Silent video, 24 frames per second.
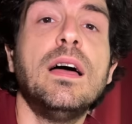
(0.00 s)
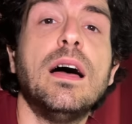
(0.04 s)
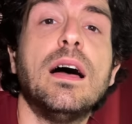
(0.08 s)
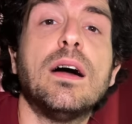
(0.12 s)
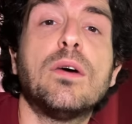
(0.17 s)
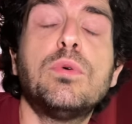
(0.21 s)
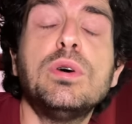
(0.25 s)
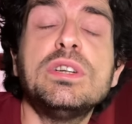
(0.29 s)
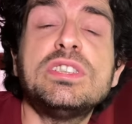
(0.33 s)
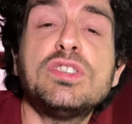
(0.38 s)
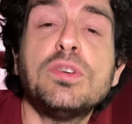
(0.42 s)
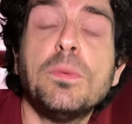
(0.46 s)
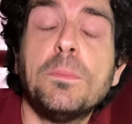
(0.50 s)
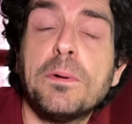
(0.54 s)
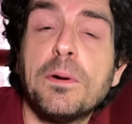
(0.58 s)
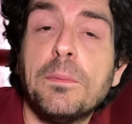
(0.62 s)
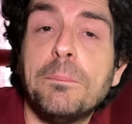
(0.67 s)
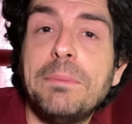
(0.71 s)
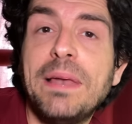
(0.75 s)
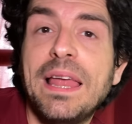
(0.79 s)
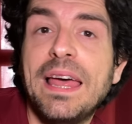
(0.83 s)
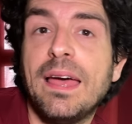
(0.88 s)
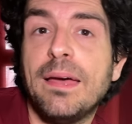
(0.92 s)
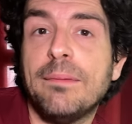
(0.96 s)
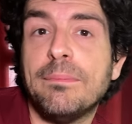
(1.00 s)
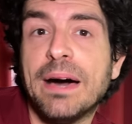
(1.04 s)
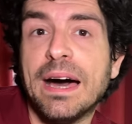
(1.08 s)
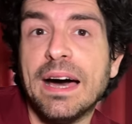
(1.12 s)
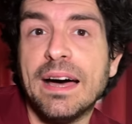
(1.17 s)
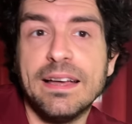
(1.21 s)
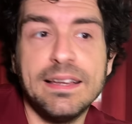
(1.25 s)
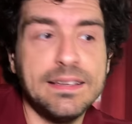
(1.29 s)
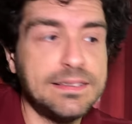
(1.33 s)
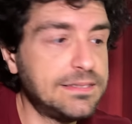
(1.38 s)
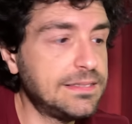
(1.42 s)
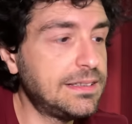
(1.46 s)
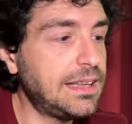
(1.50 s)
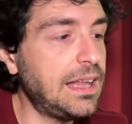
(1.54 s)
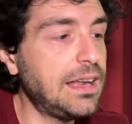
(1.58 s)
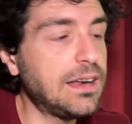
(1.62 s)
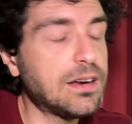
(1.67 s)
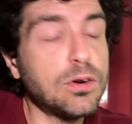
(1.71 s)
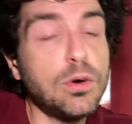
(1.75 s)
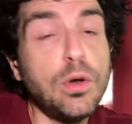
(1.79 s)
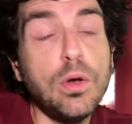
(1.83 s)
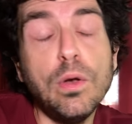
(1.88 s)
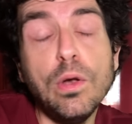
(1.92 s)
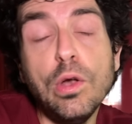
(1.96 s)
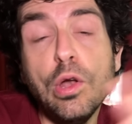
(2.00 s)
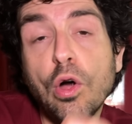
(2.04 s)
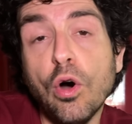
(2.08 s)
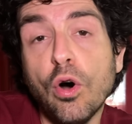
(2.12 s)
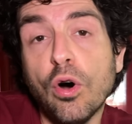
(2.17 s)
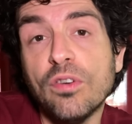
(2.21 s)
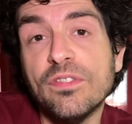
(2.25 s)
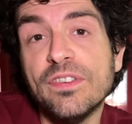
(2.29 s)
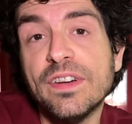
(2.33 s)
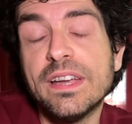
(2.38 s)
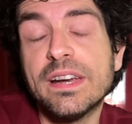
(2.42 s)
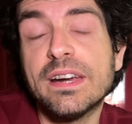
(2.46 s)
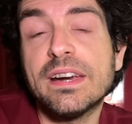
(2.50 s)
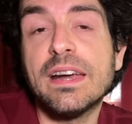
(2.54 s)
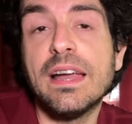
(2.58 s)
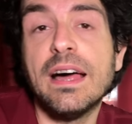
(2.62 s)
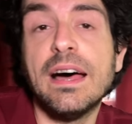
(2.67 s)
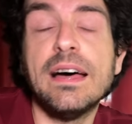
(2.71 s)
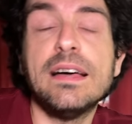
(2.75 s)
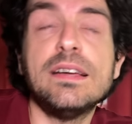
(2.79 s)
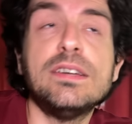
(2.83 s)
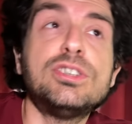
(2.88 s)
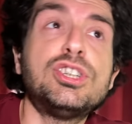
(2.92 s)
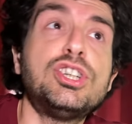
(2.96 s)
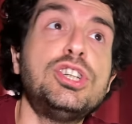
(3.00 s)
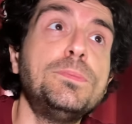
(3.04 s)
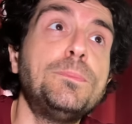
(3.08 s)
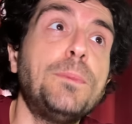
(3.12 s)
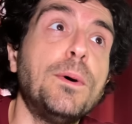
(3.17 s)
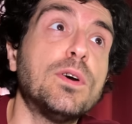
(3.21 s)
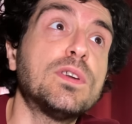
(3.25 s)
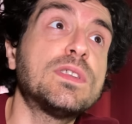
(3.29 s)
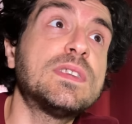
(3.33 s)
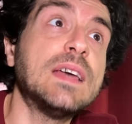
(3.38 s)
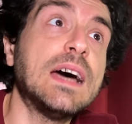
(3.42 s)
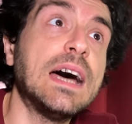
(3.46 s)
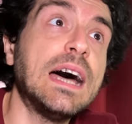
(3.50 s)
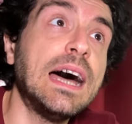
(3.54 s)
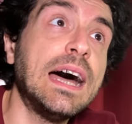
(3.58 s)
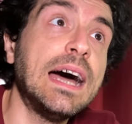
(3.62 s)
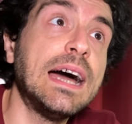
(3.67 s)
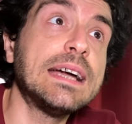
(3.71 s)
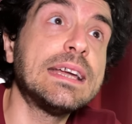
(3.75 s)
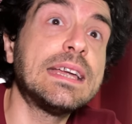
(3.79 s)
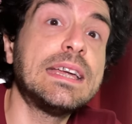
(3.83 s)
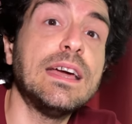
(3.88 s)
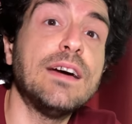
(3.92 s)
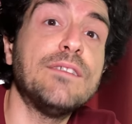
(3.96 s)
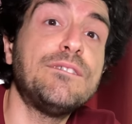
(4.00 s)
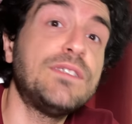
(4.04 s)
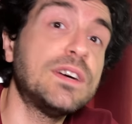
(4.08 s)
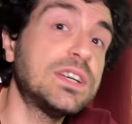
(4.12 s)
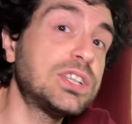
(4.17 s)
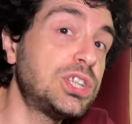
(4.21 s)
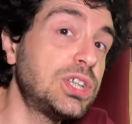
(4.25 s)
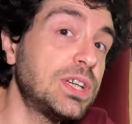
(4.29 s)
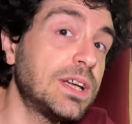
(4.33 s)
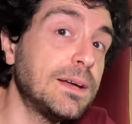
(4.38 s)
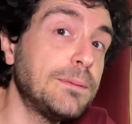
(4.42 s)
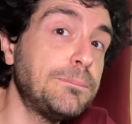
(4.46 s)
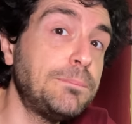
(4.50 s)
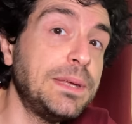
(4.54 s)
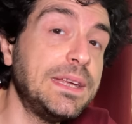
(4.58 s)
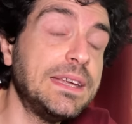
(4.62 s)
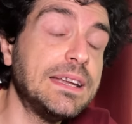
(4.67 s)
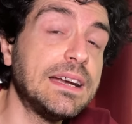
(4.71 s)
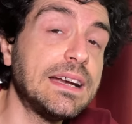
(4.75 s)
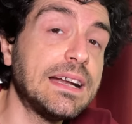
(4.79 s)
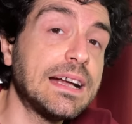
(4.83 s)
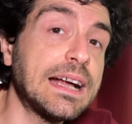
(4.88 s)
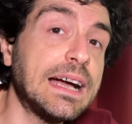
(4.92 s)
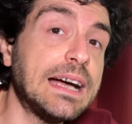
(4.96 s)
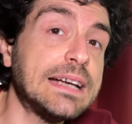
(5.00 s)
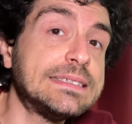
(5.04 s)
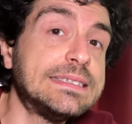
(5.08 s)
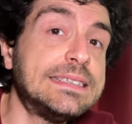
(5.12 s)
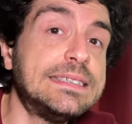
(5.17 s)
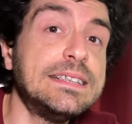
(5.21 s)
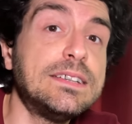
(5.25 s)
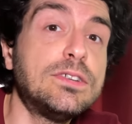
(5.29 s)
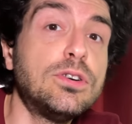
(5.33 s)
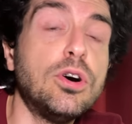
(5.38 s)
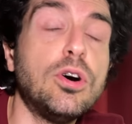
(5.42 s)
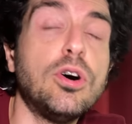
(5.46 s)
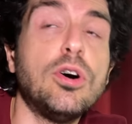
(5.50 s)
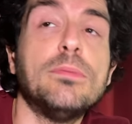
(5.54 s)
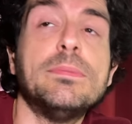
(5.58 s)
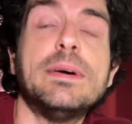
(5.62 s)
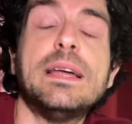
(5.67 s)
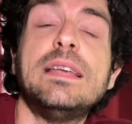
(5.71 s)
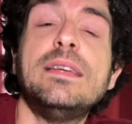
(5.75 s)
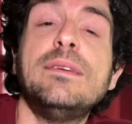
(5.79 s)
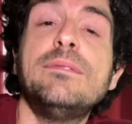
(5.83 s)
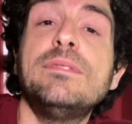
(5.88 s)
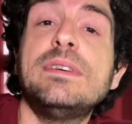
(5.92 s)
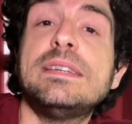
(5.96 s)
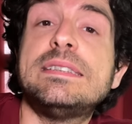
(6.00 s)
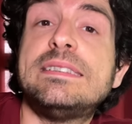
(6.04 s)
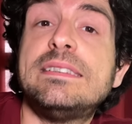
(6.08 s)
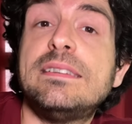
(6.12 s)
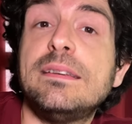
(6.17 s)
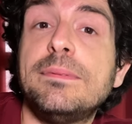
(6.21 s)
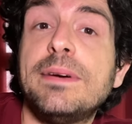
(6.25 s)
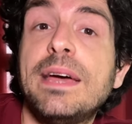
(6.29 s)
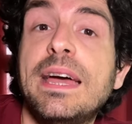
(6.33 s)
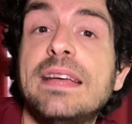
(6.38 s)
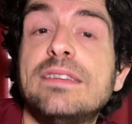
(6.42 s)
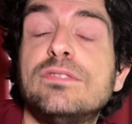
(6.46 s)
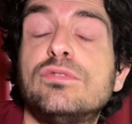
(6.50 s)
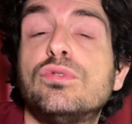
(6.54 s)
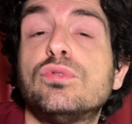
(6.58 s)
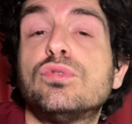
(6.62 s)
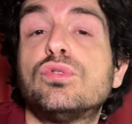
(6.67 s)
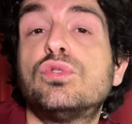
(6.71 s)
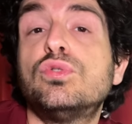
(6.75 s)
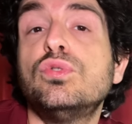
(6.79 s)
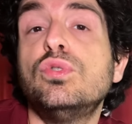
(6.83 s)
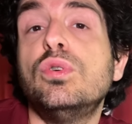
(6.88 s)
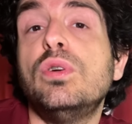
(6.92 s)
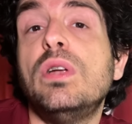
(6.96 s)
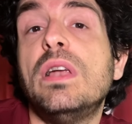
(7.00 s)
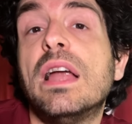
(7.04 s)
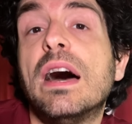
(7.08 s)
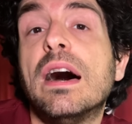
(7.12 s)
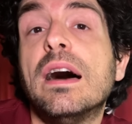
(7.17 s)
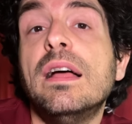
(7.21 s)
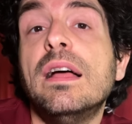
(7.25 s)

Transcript: Eh, questo problema eh, del rollover ci porta anche a farci capire ragazzi come l'investimento sul